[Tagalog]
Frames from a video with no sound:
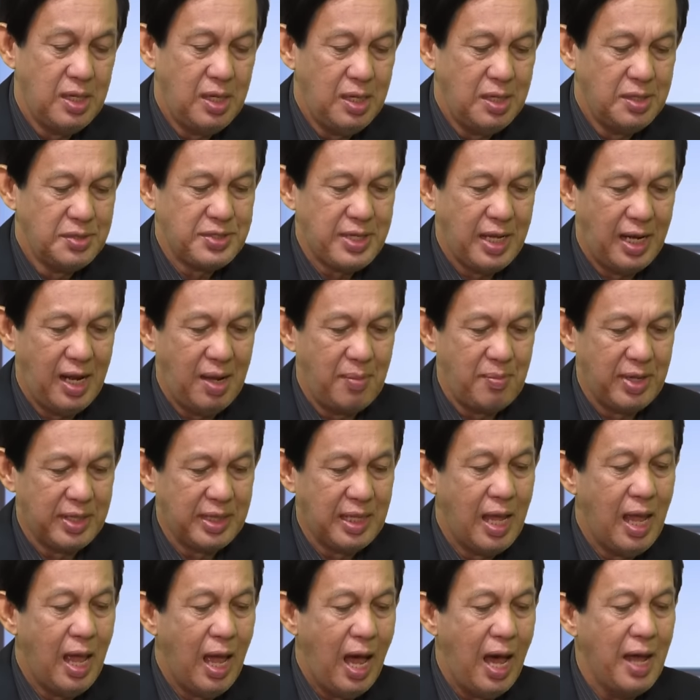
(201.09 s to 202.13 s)
Salamat.
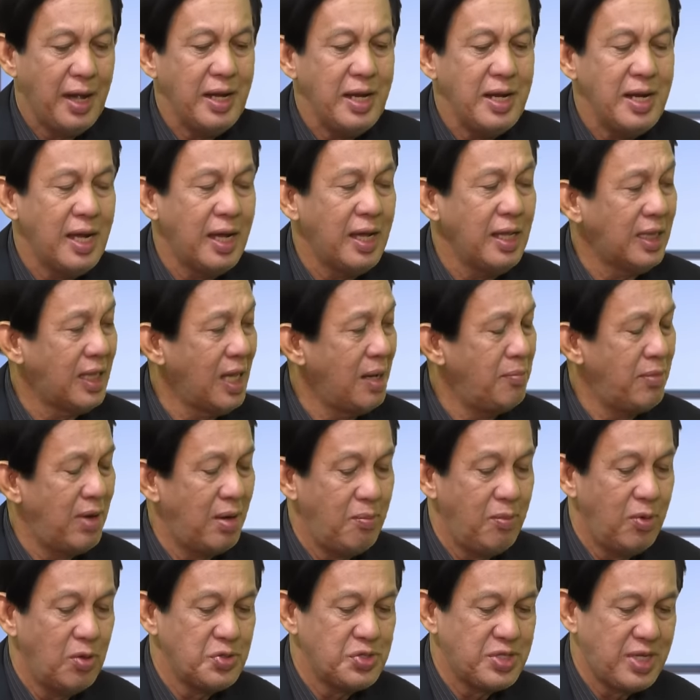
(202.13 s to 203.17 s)
na kita,
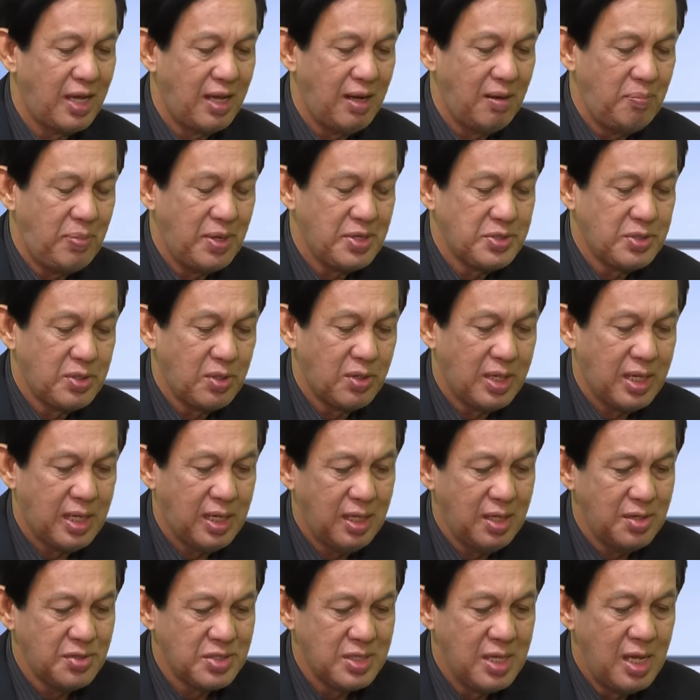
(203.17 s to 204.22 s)
Ma'am Lucel, Pastor
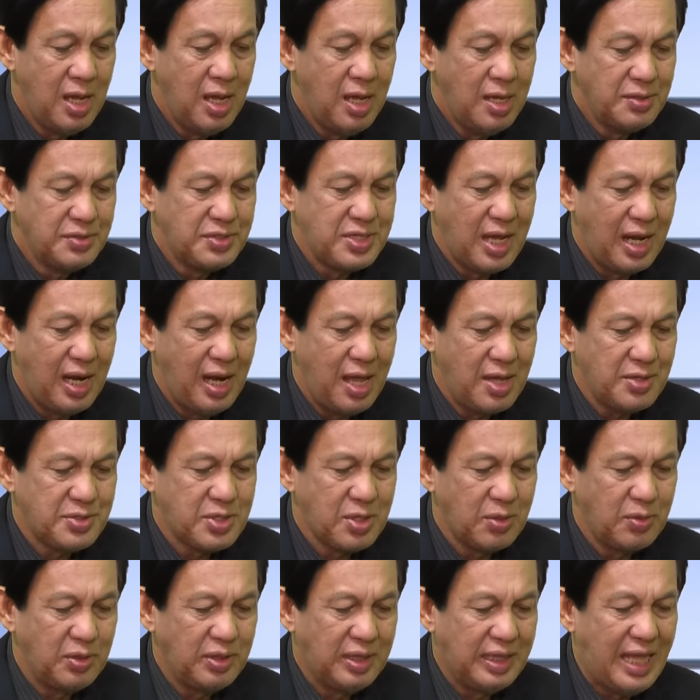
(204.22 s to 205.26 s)
Chris, sa
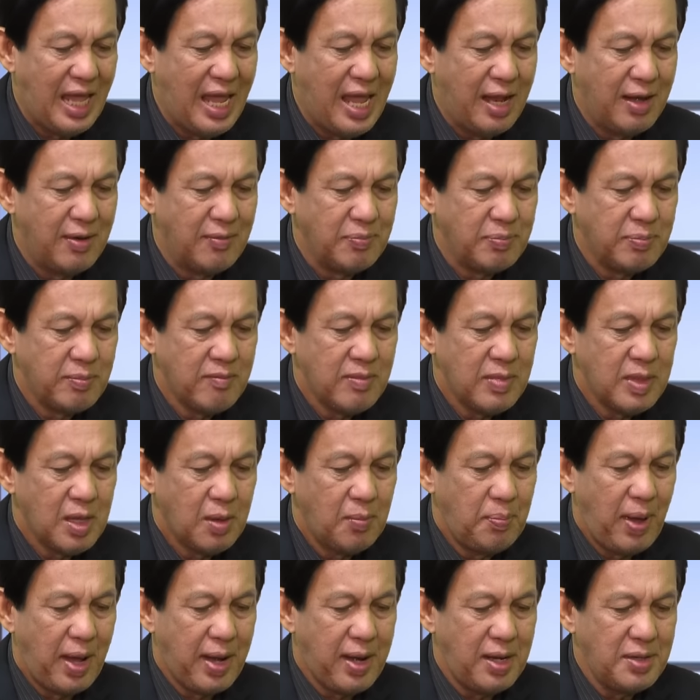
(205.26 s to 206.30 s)
lesson 10
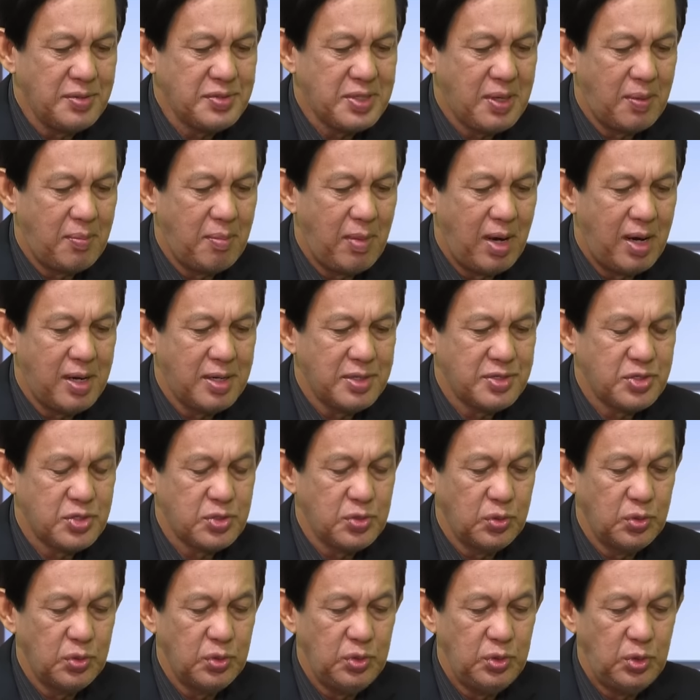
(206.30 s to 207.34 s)
para sa
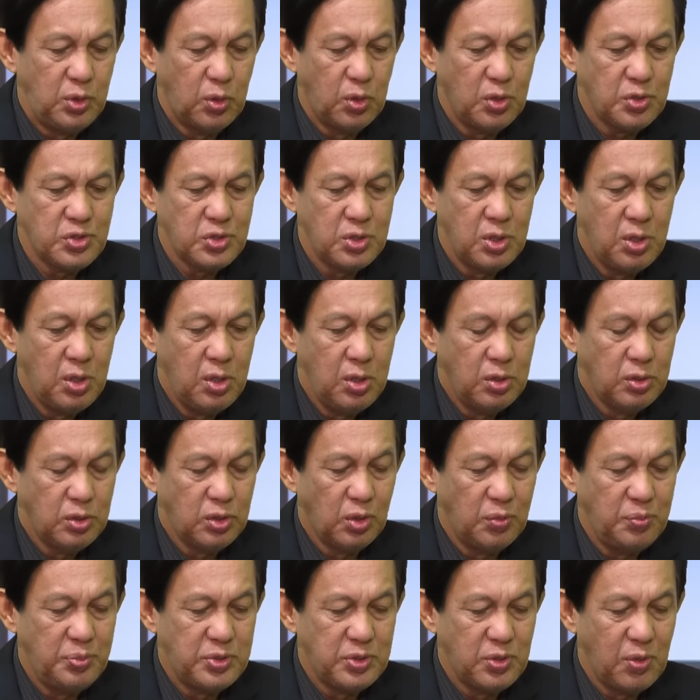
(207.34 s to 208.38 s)
Marso 2,
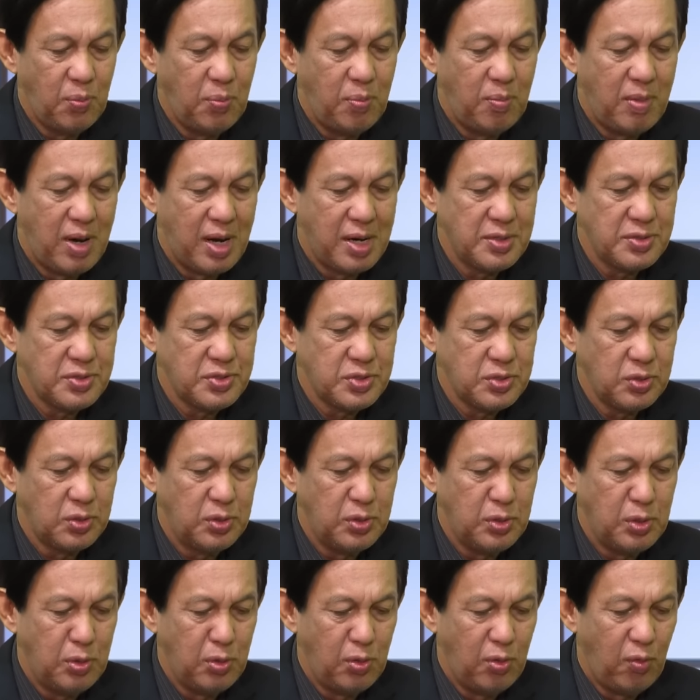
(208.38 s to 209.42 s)
Tobsob Marso
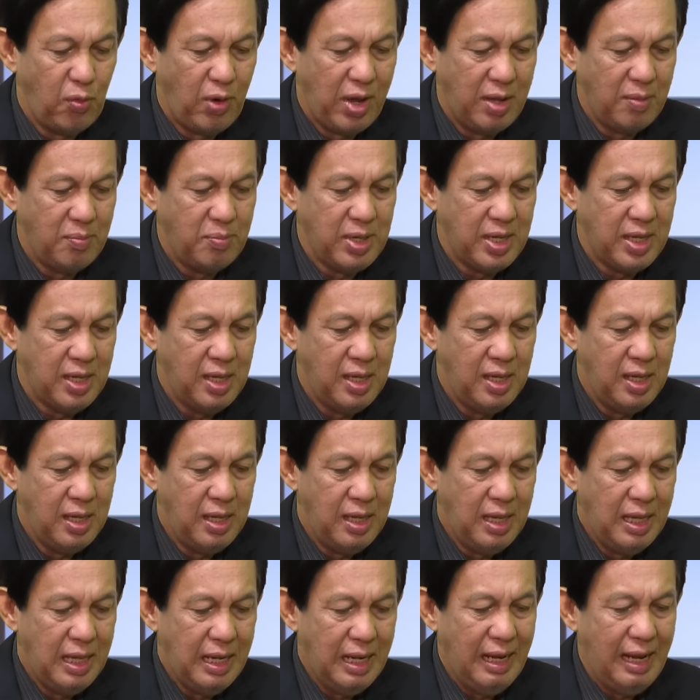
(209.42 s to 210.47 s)

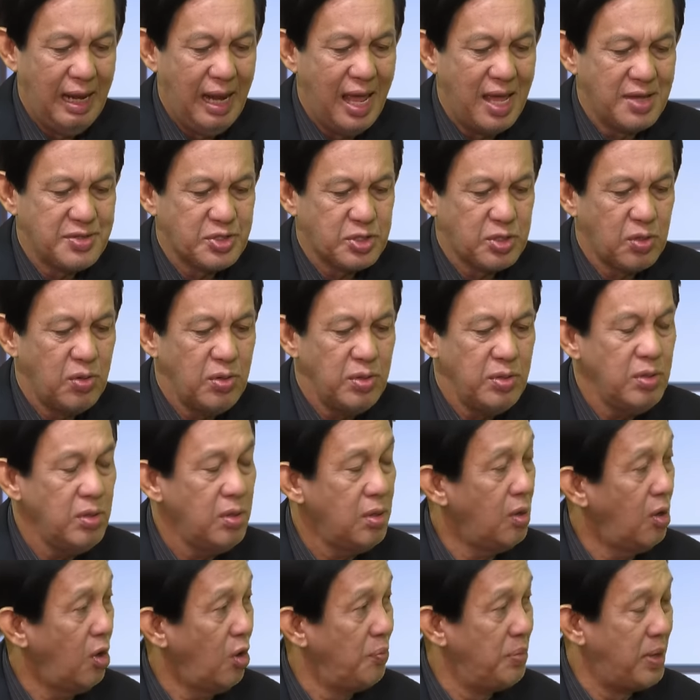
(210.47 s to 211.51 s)
9. Lesson
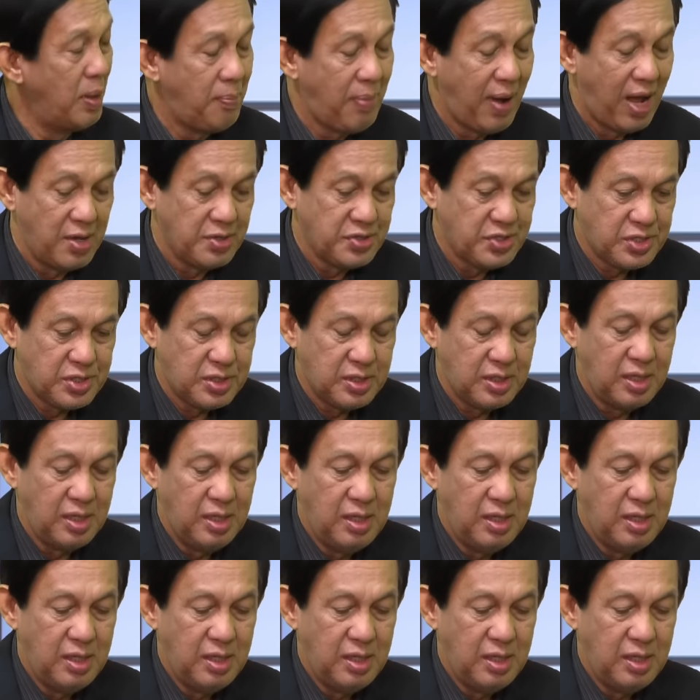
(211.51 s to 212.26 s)
of the past.